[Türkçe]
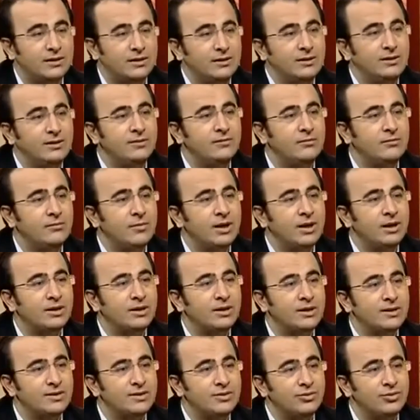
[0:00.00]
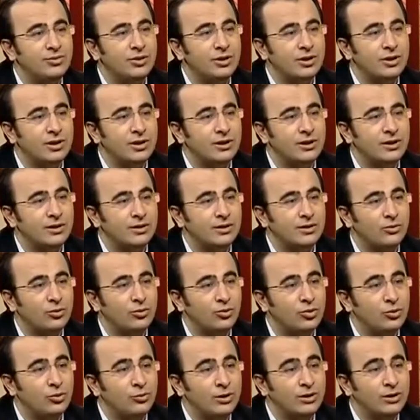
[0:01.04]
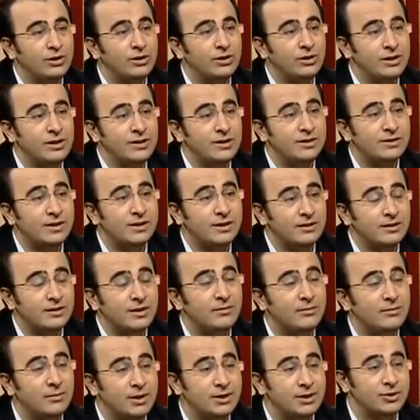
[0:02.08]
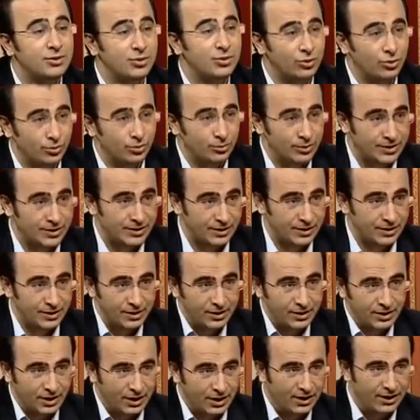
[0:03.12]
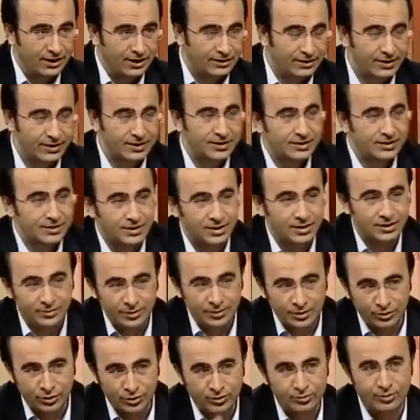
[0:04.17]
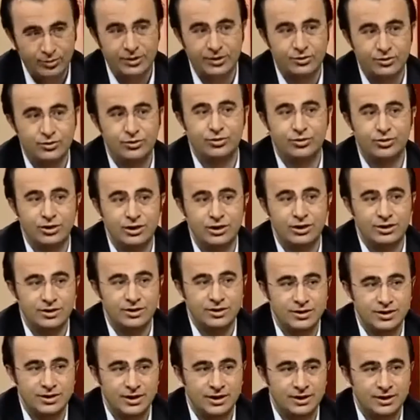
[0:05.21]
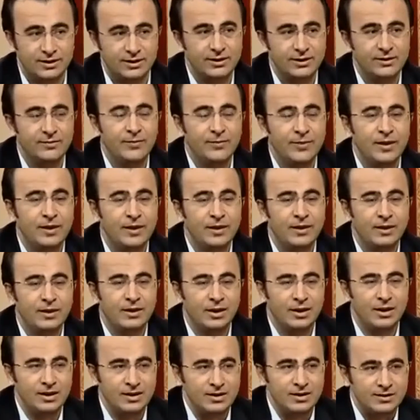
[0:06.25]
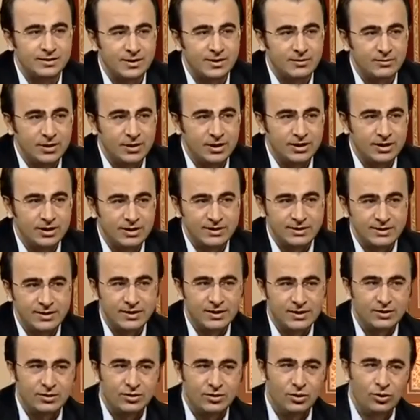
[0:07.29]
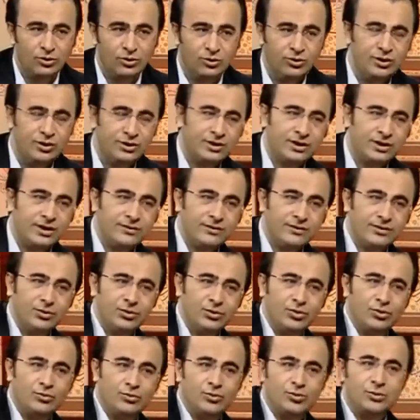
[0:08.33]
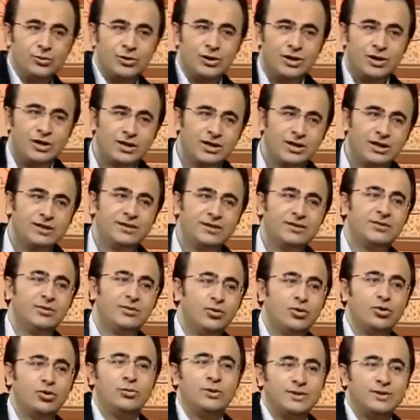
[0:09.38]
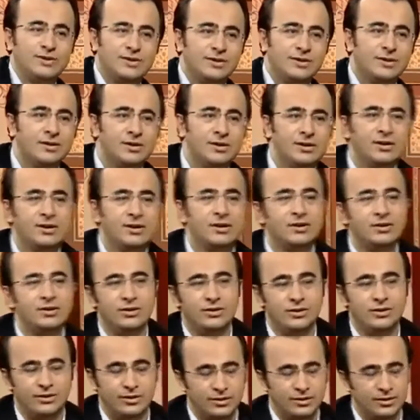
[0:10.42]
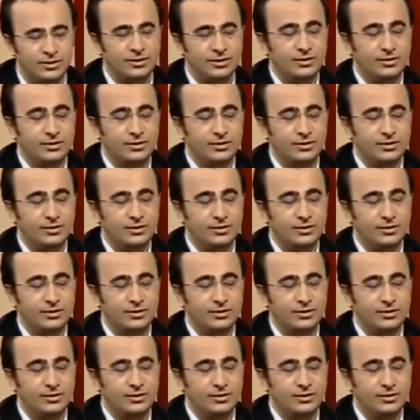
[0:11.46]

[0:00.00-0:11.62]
Hilkatin merkezi olarak okumanın insandan başlıyor olması. Evet. Ayetteki sıralamaya göre bana çok ilginç geldi. Evet. Yani insan merkezde onun etrafında örülmüş bir hilkat okuması e,